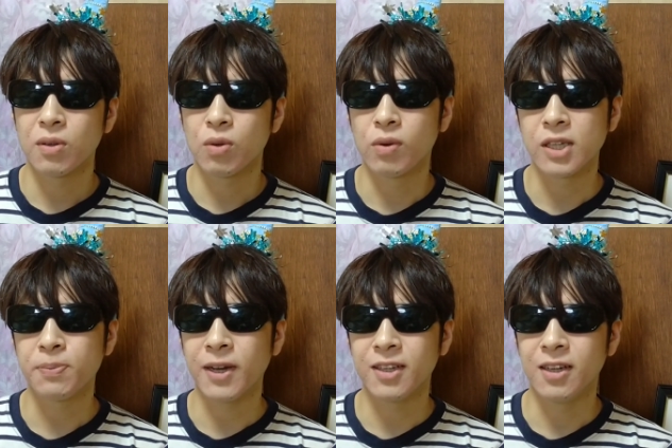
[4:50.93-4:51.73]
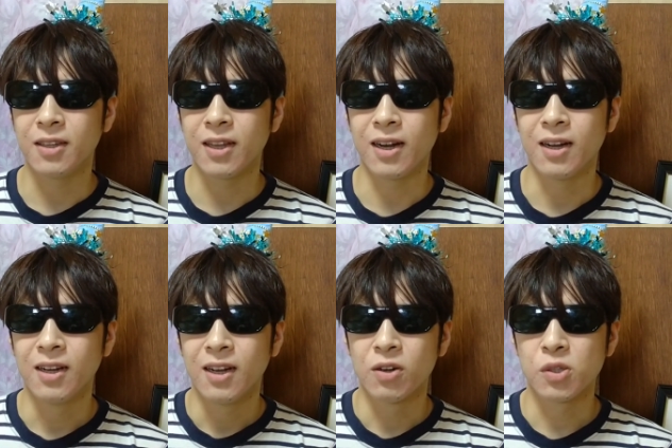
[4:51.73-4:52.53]
婚活パーティーに行ったら、
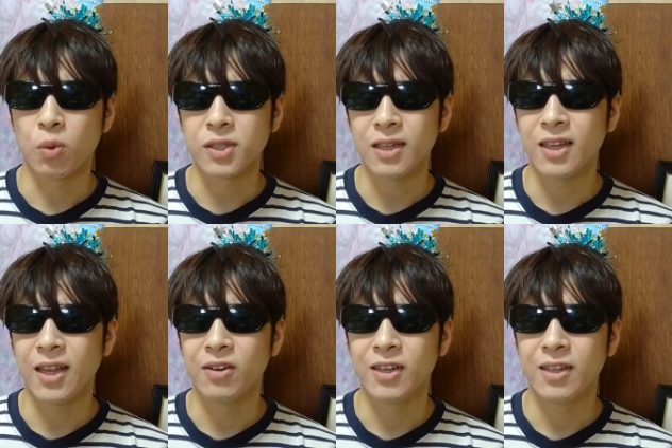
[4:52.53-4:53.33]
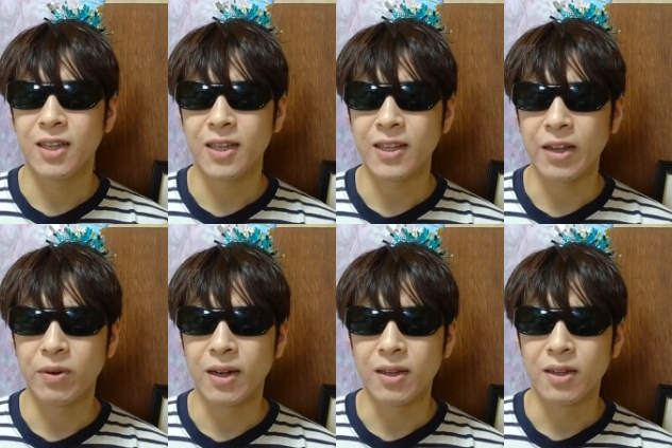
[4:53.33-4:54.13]
あの、そこチャンネルに出てたよ
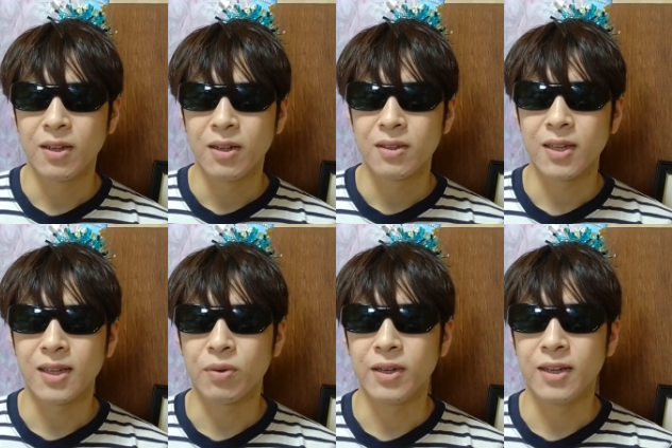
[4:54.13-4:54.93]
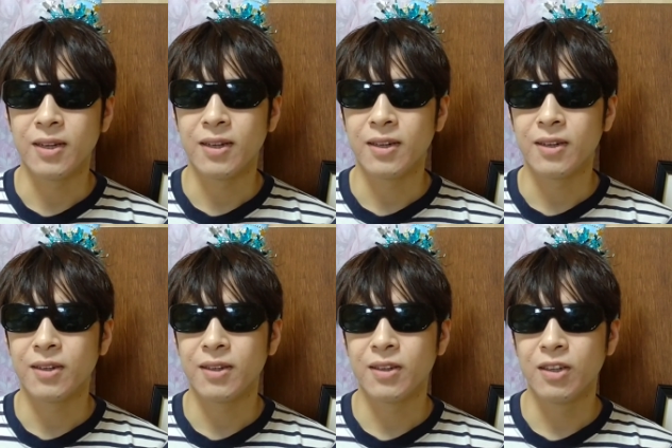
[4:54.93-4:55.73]
うなただふり
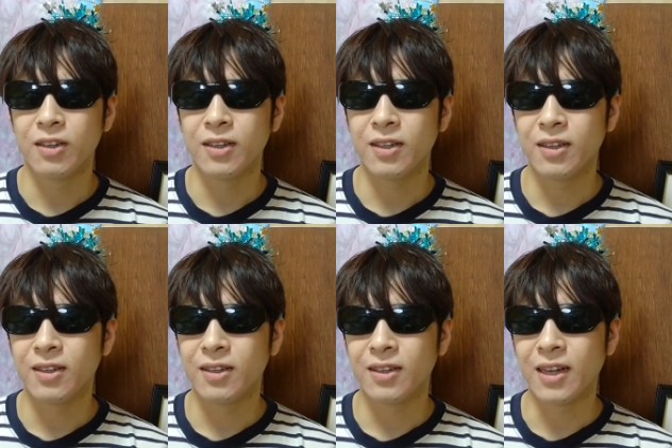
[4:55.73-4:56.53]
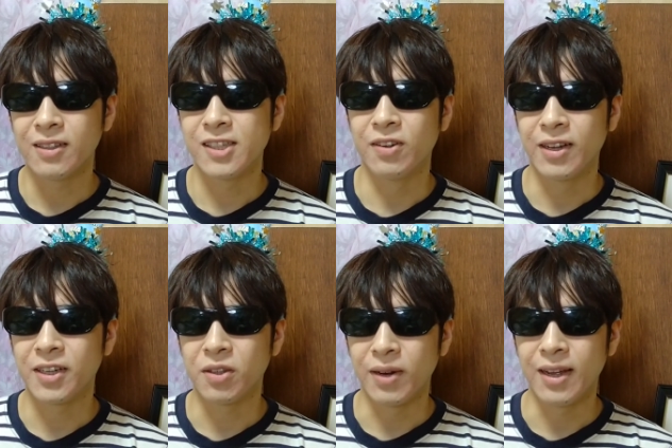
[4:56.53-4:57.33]
なんですよね、
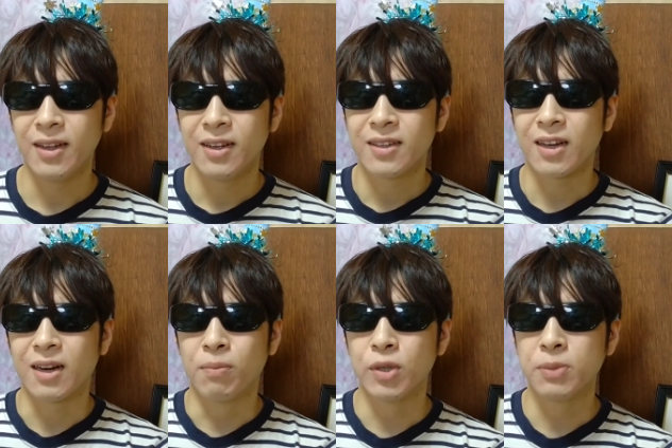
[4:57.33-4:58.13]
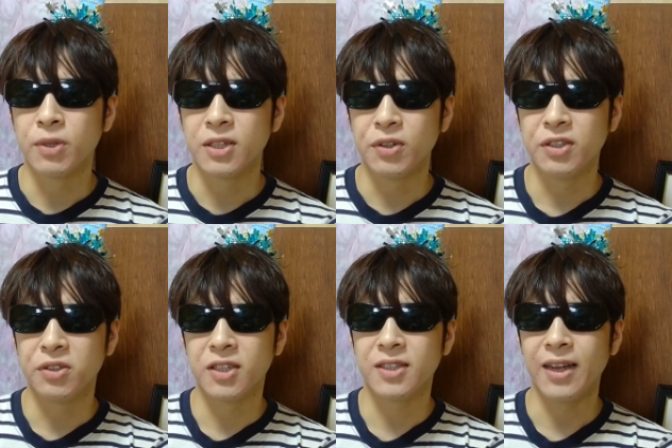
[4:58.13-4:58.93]
きっとね。だから、もじもじうじ
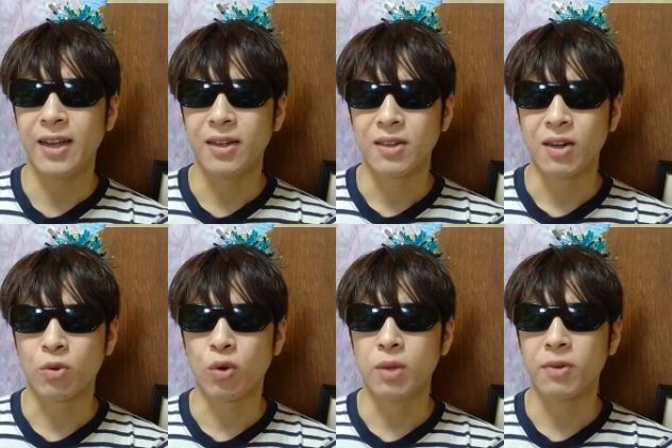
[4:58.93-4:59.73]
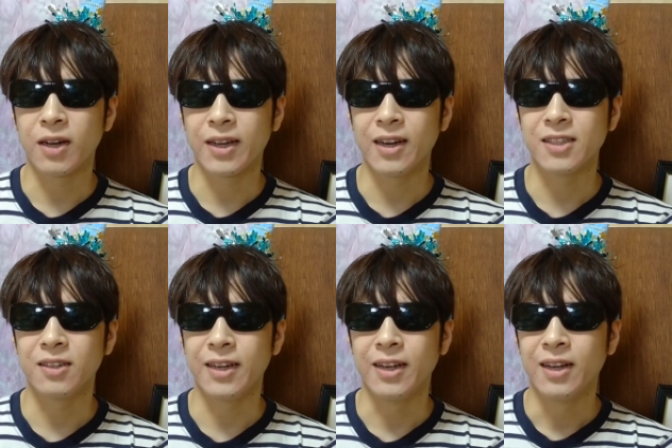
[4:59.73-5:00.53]
うじして、あの、声もかけれず
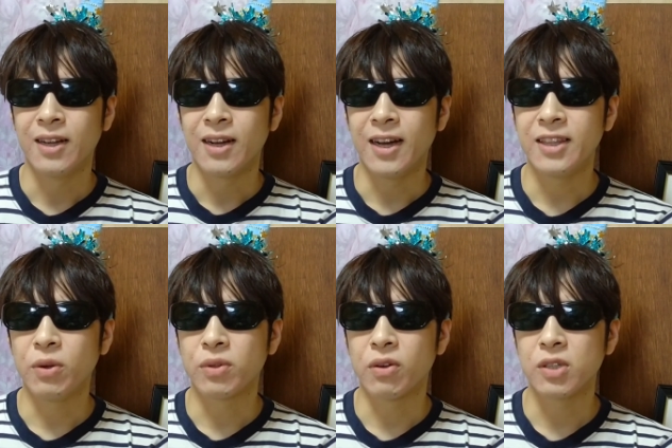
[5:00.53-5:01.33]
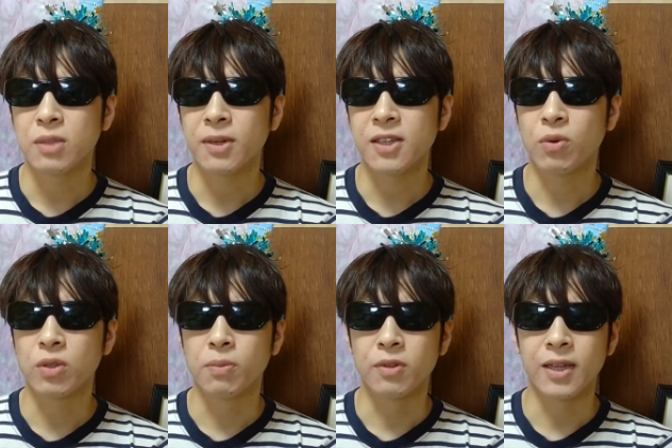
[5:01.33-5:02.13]
に、相手を楽しませる
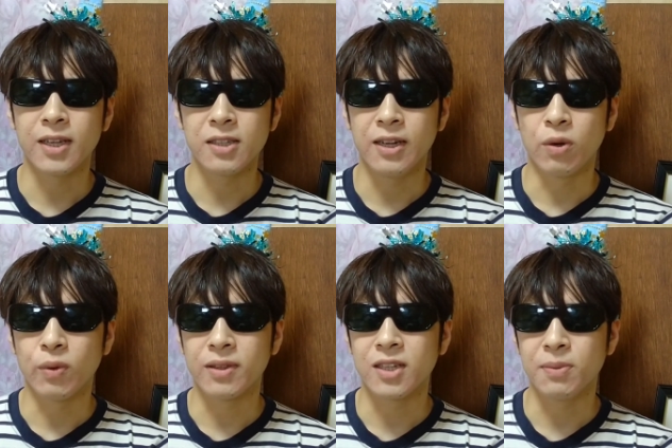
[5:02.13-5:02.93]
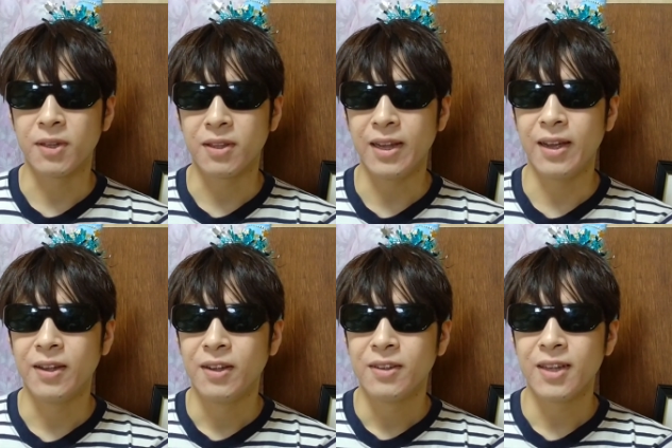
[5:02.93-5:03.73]
こともできずに終わってしまっ
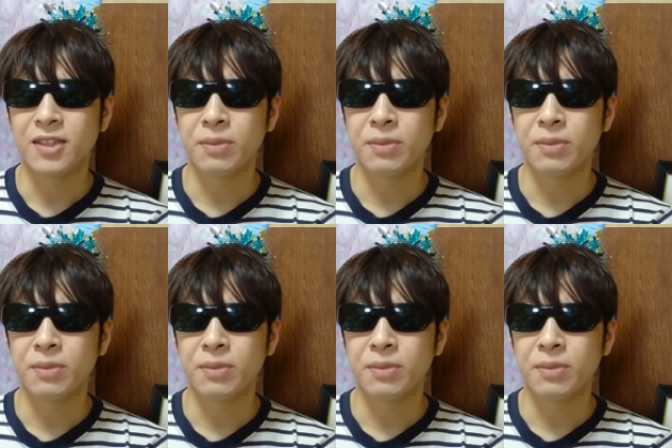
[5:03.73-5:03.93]
て、で、